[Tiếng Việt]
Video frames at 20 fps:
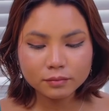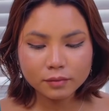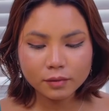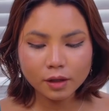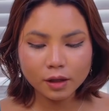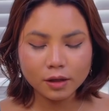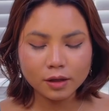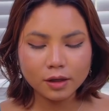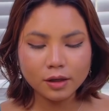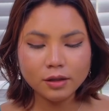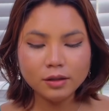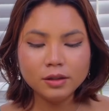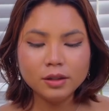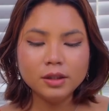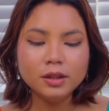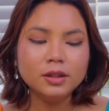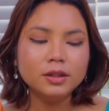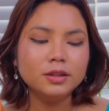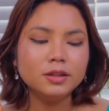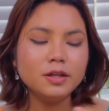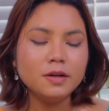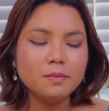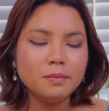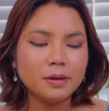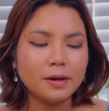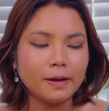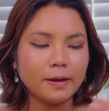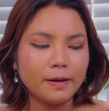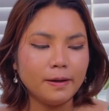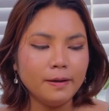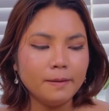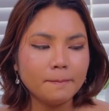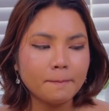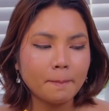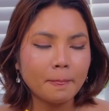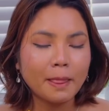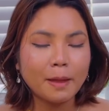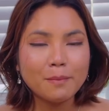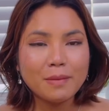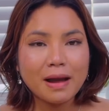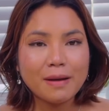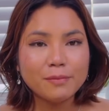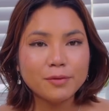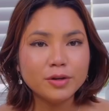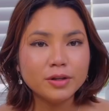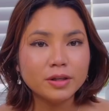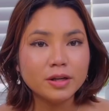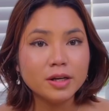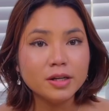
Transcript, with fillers: đó nhưng mà ba Mary